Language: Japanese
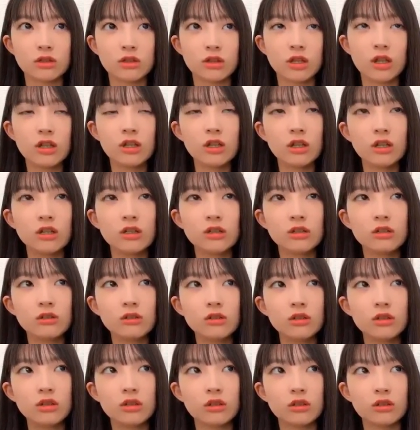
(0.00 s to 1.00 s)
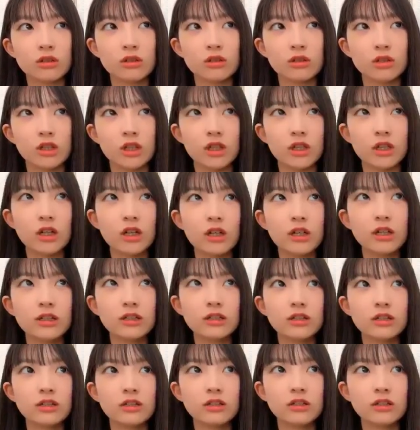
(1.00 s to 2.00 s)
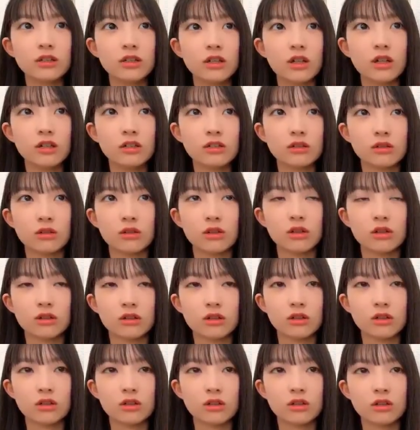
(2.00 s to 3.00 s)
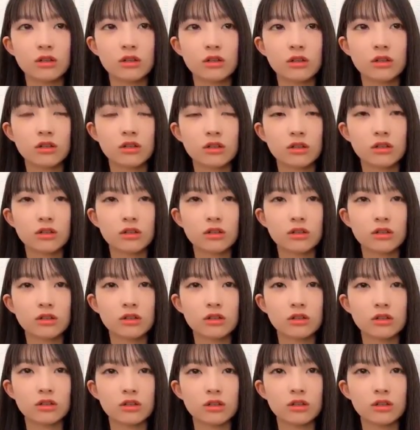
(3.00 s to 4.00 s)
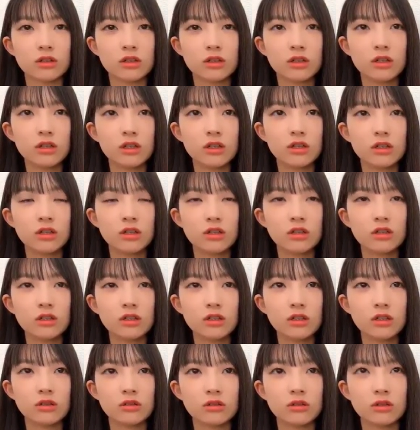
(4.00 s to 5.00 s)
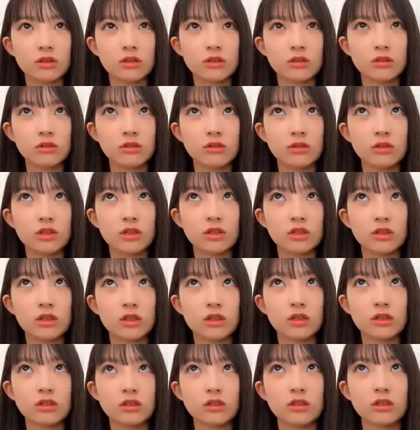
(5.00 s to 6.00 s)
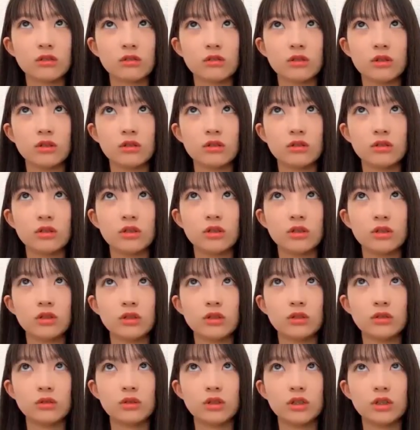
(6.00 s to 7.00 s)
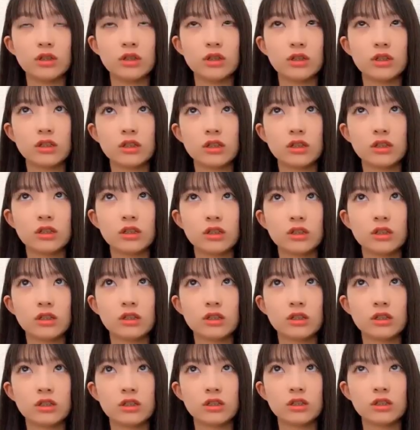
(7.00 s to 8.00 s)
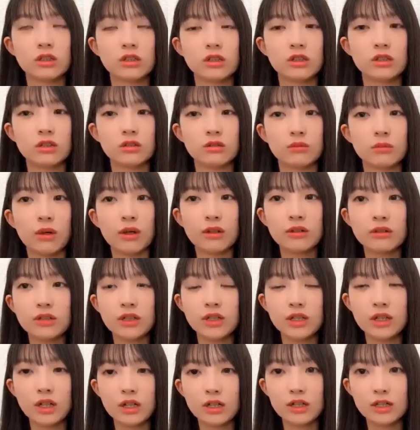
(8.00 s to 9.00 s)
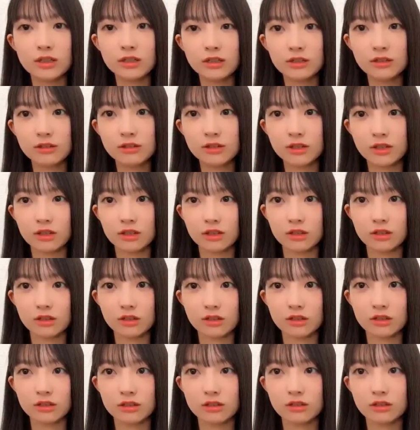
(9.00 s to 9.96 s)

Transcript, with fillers: ヶ月ぐらいかな2ヶ月半とかかなアンダー出たのが11月なので1112丸2ヶ月ぐらいかな